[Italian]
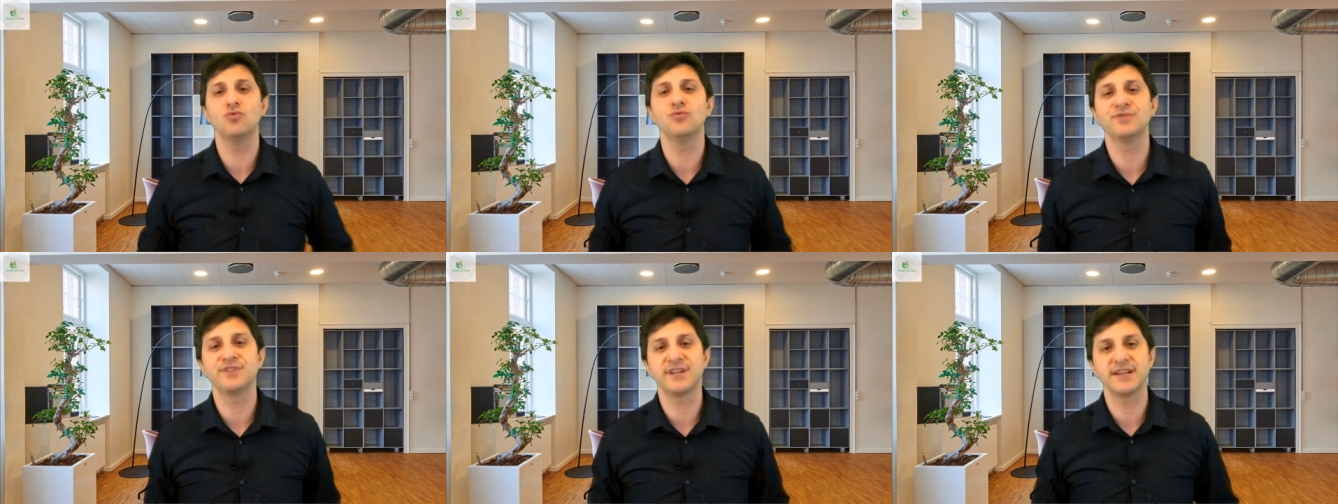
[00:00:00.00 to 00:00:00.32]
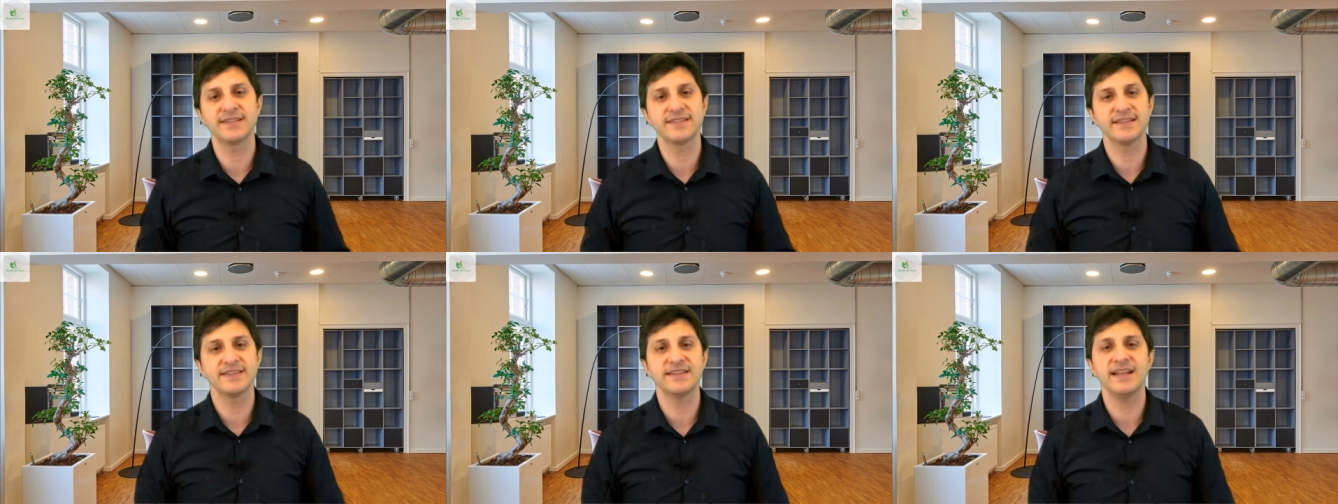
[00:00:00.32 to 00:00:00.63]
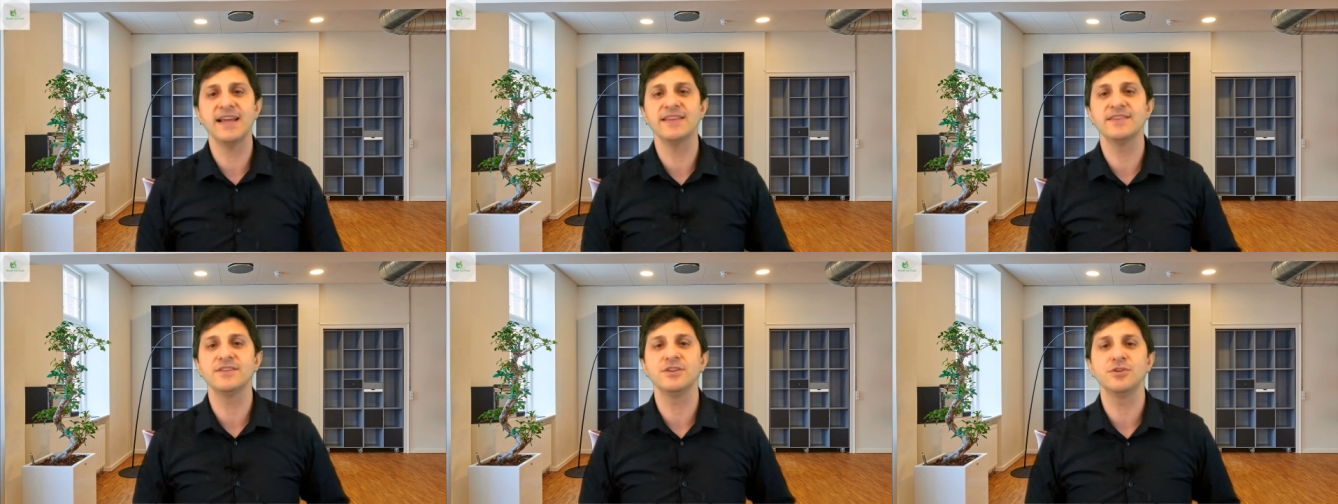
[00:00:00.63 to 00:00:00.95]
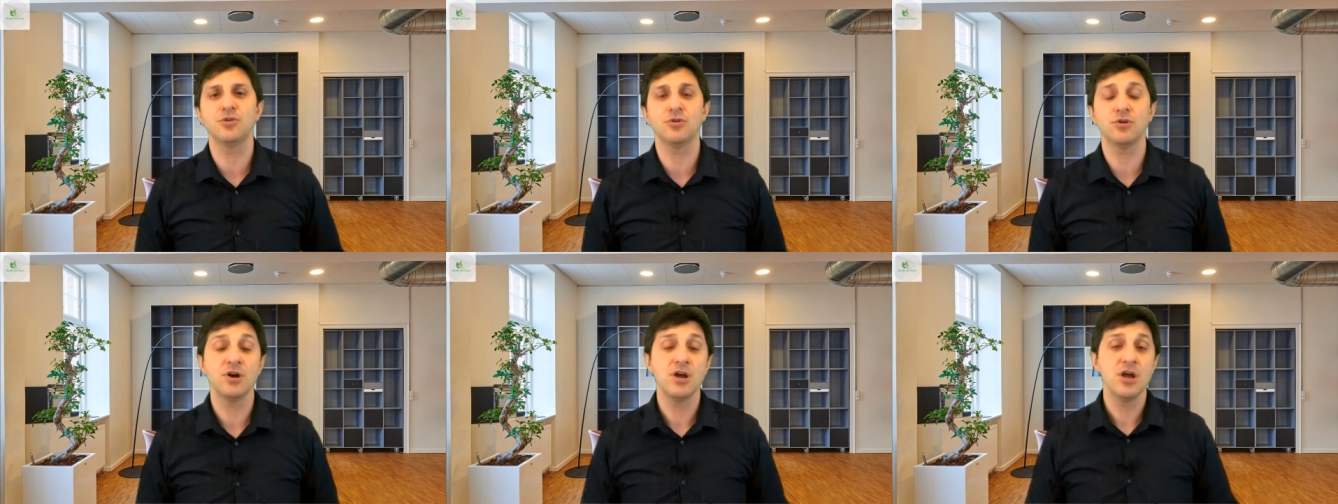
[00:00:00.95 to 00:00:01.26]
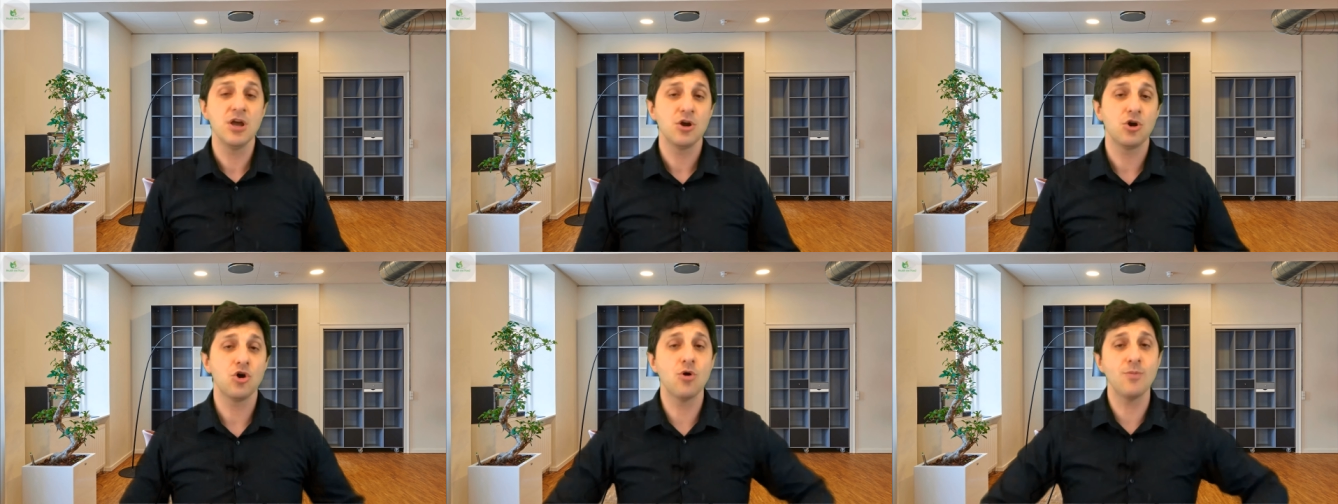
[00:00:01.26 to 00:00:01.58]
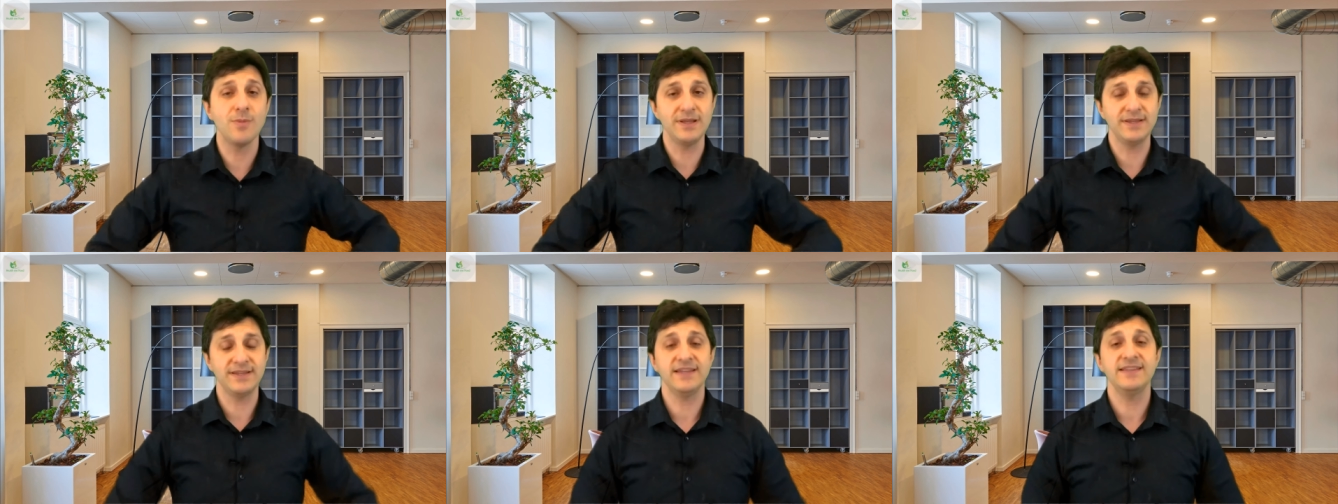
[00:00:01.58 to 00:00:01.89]
un transatlantico
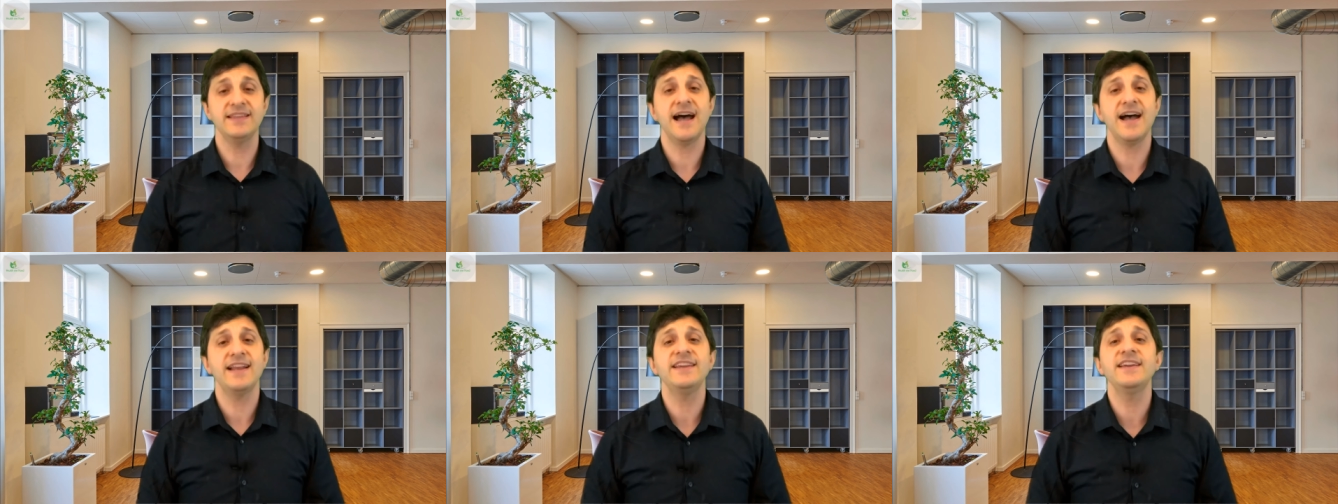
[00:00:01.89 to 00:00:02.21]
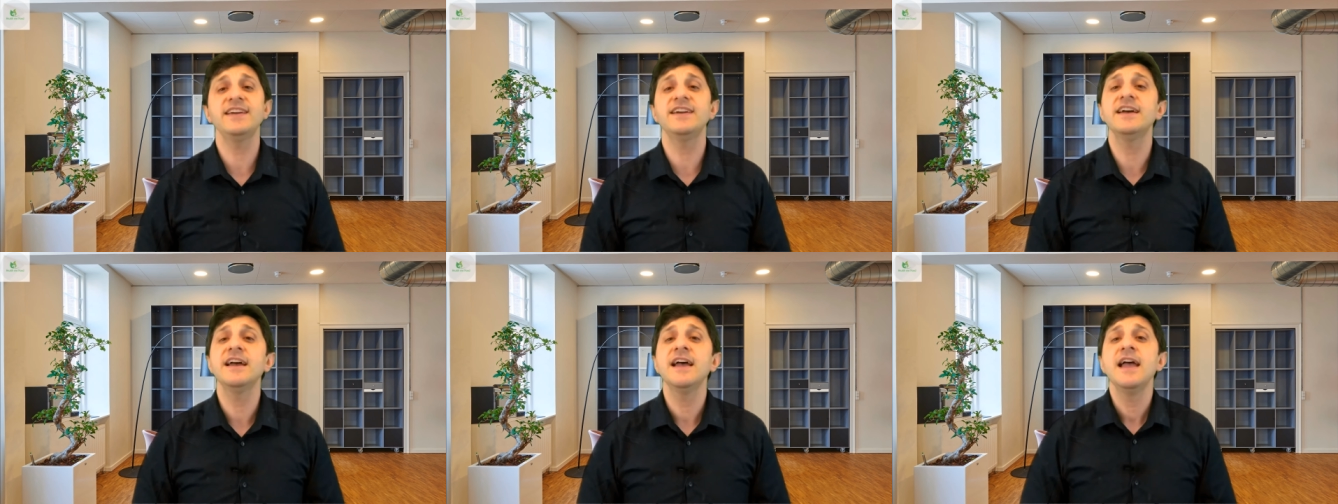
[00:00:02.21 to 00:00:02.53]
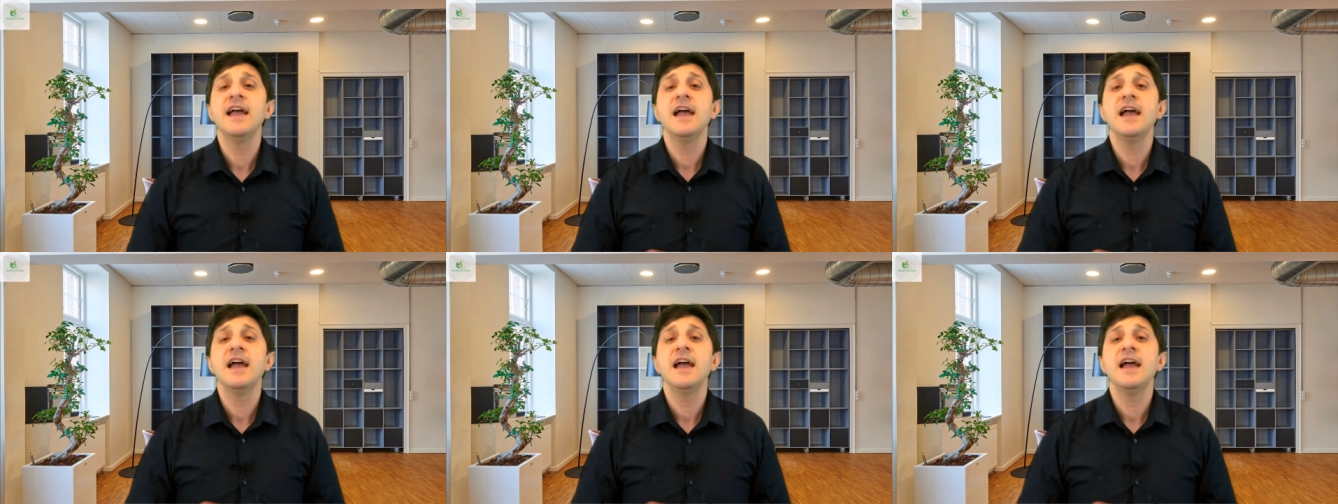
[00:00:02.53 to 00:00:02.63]
come il Titanic,